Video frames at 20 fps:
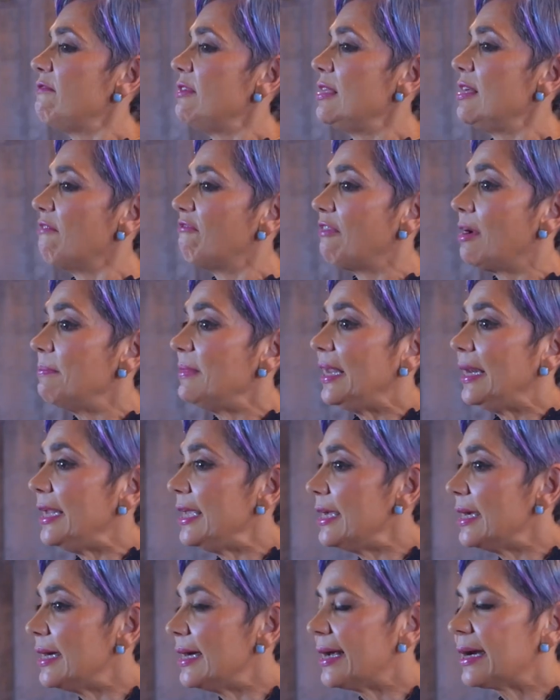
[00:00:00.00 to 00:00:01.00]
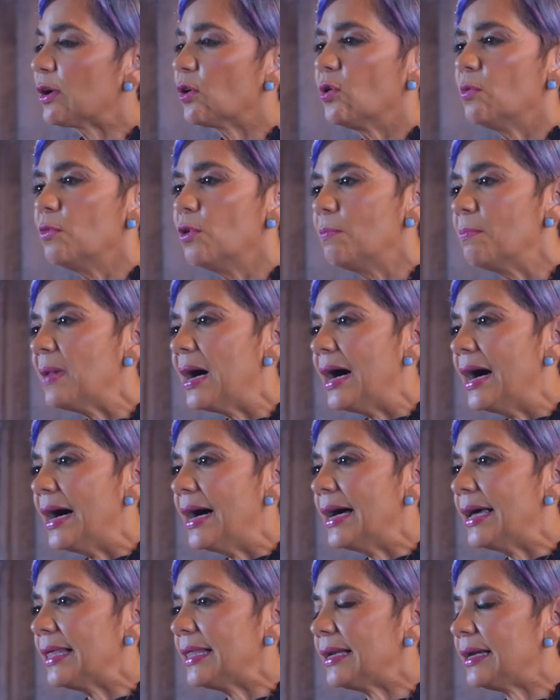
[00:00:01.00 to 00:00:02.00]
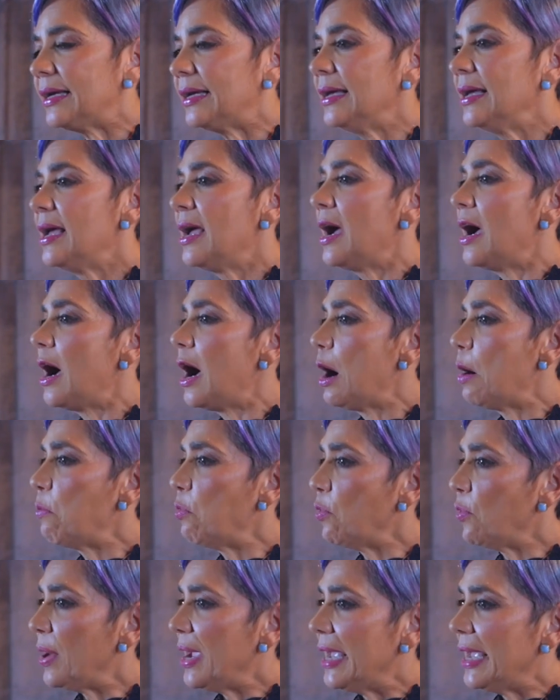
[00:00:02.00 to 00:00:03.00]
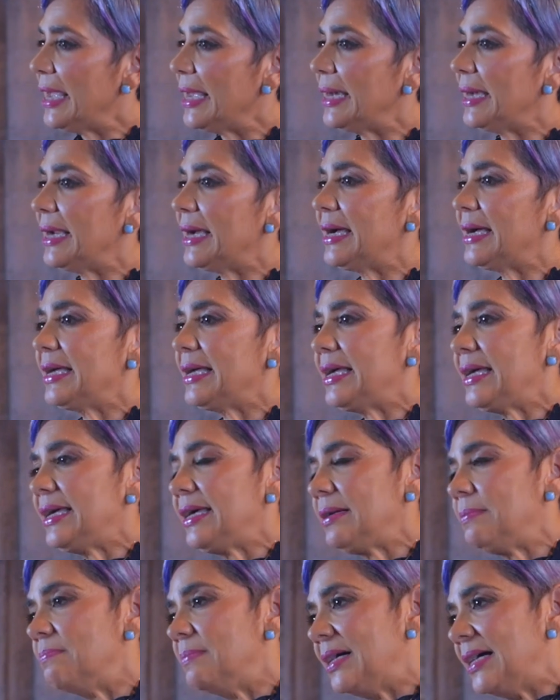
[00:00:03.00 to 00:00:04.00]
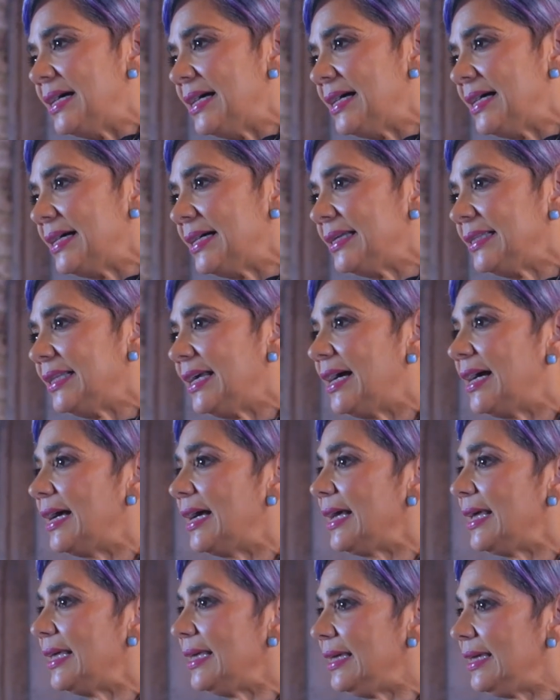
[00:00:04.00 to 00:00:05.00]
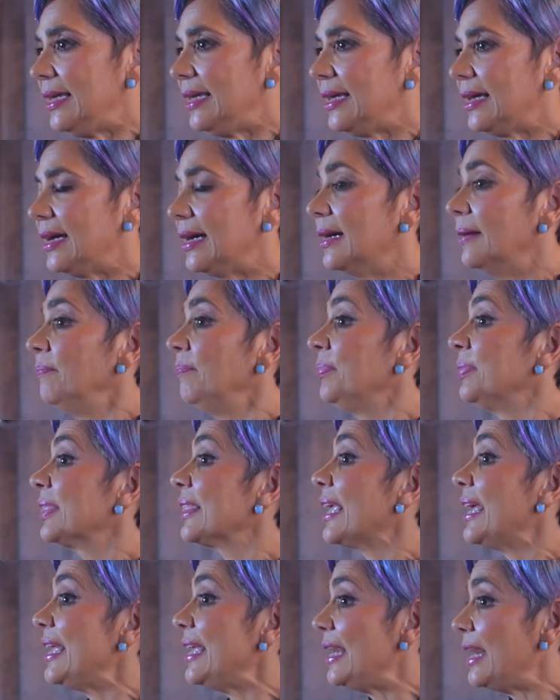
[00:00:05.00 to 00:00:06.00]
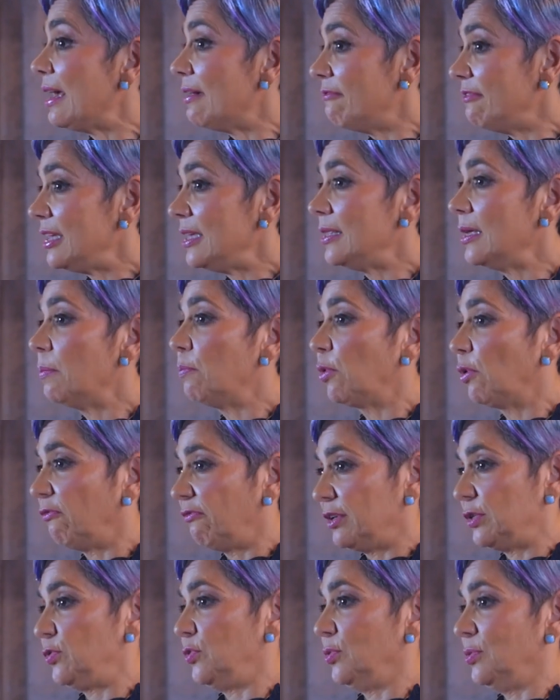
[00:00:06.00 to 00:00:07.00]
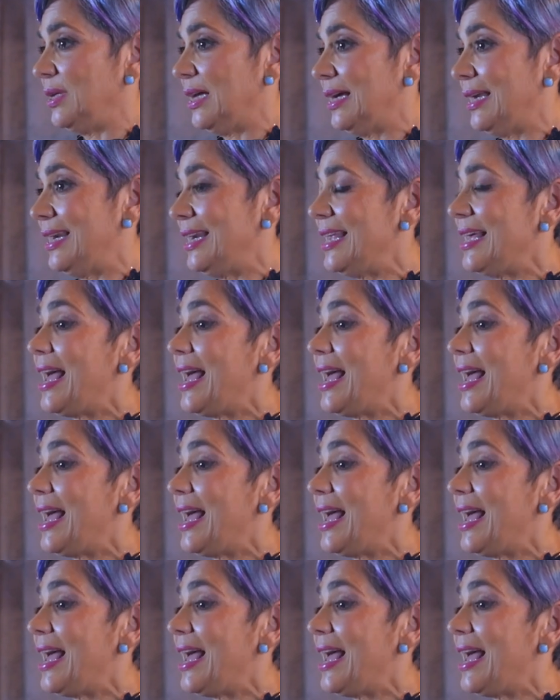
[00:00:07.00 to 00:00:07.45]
vida familiar como madre, abuela, hermana, hija y la vida profesional.